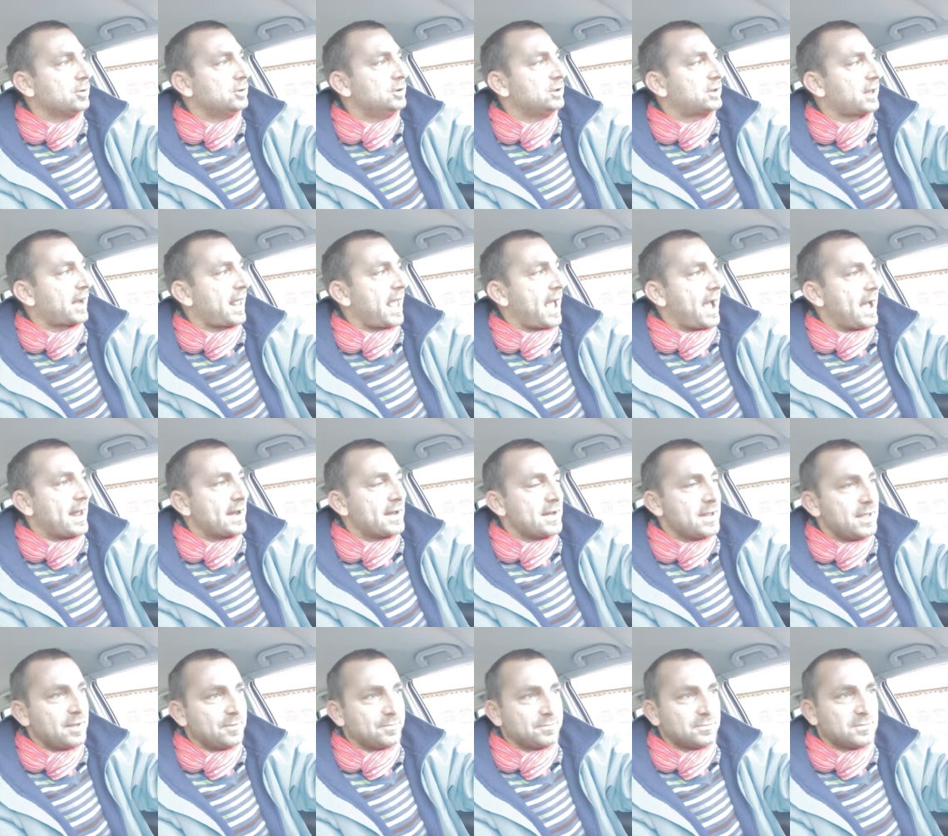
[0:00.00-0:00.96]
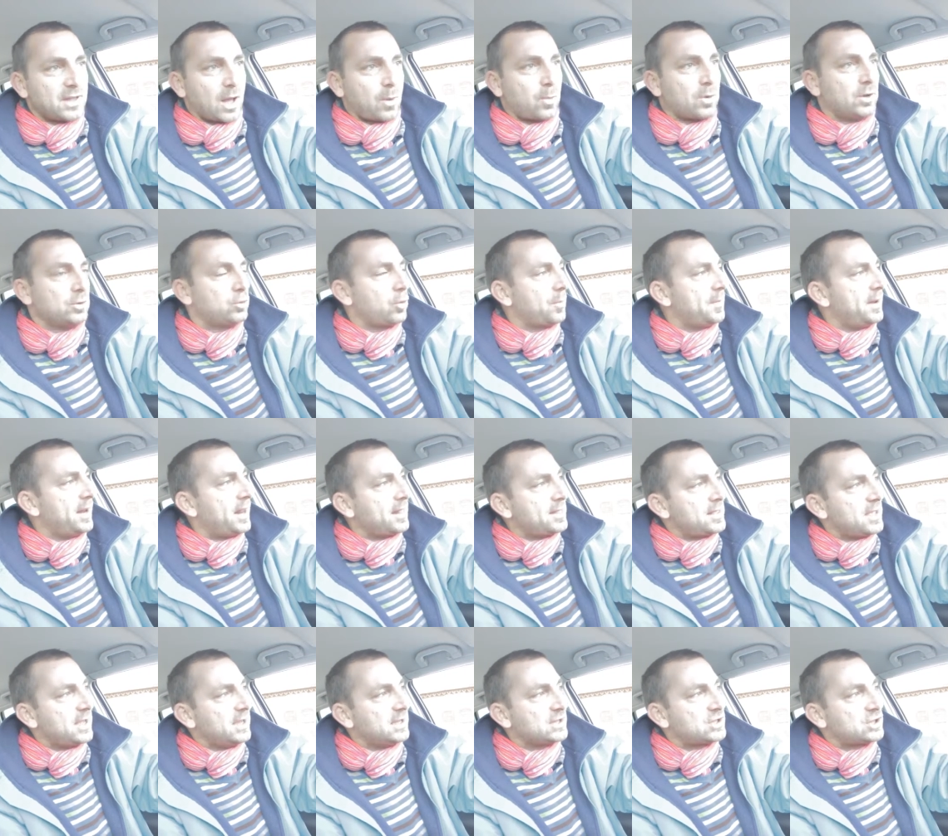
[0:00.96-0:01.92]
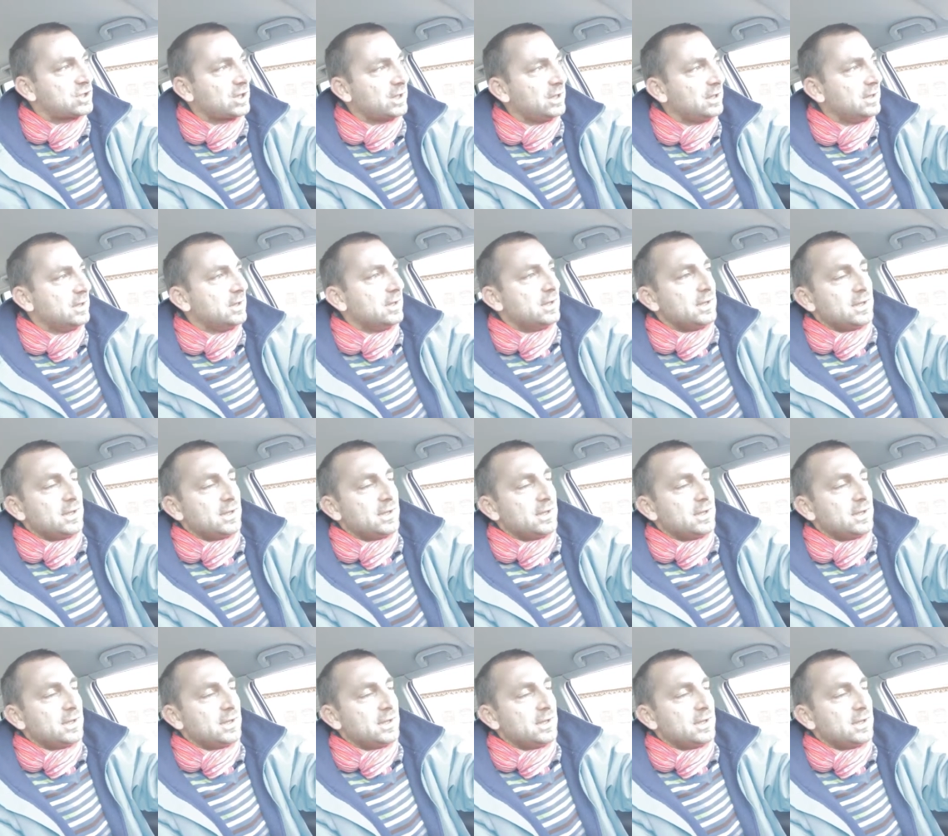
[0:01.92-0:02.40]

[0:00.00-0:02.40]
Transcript: di tre anni, da quel 2010,